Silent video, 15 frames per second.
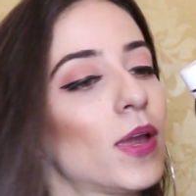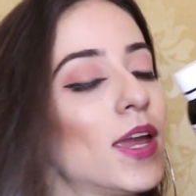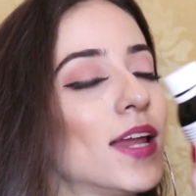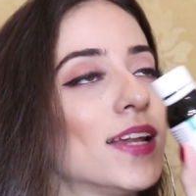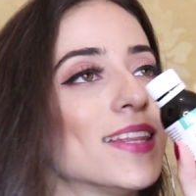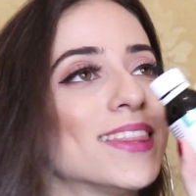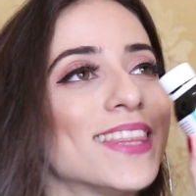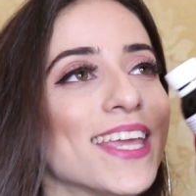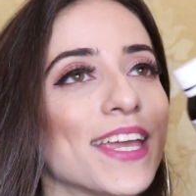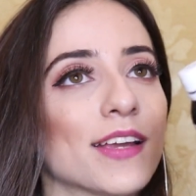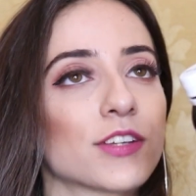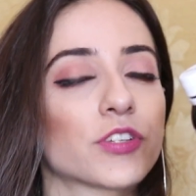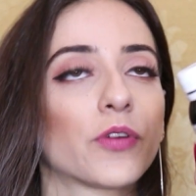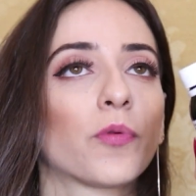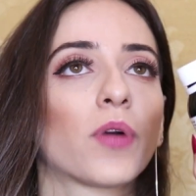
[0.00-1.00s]
Ele
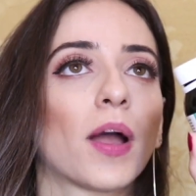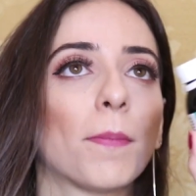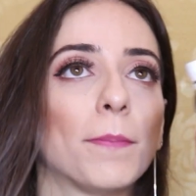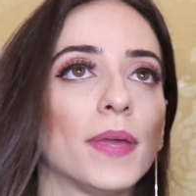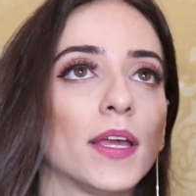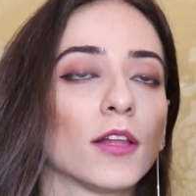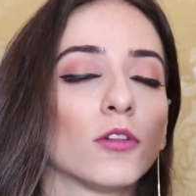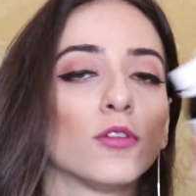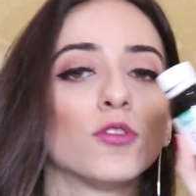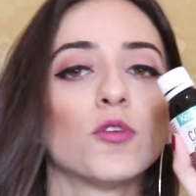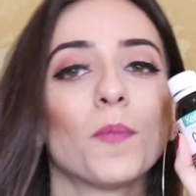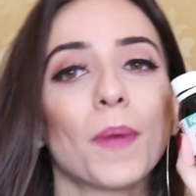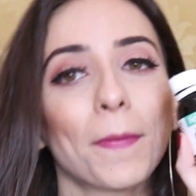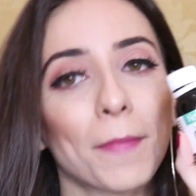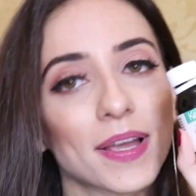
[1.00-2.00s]
deixa o cabelo
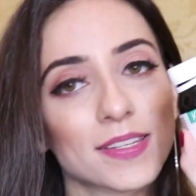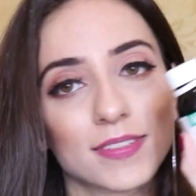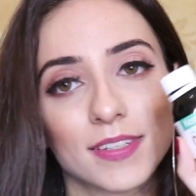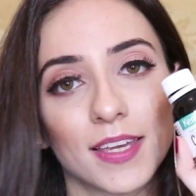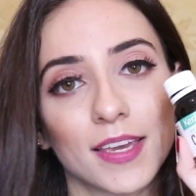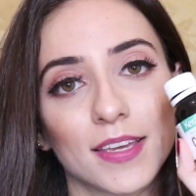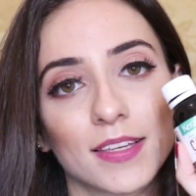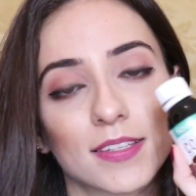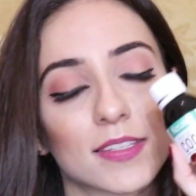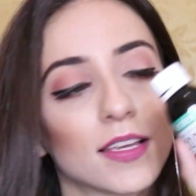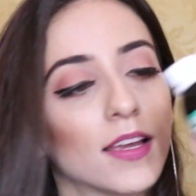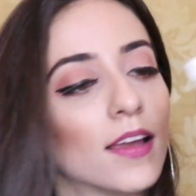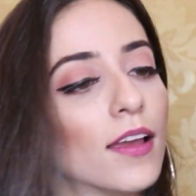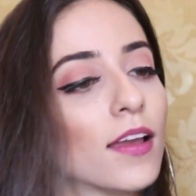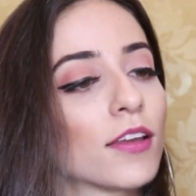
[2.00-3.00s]
numa maciez
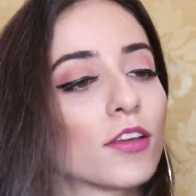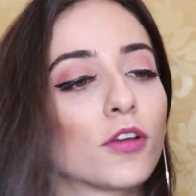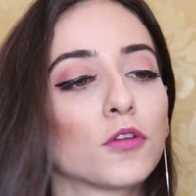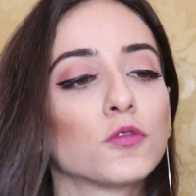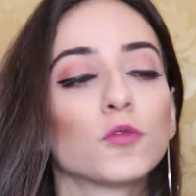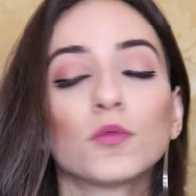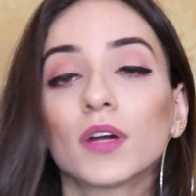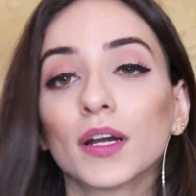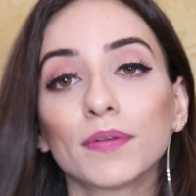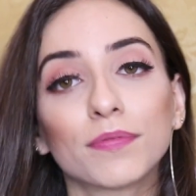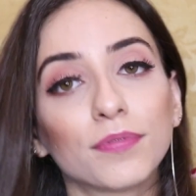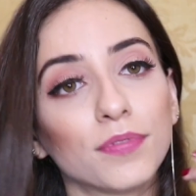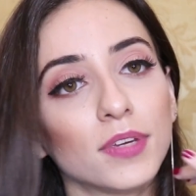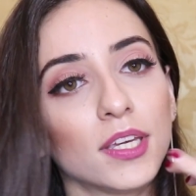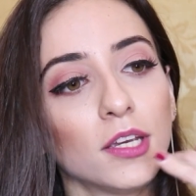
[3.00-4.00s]
que eu nunca
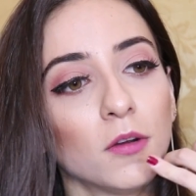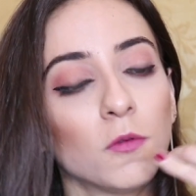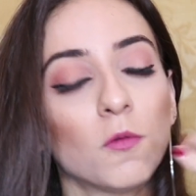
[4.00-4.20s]
vi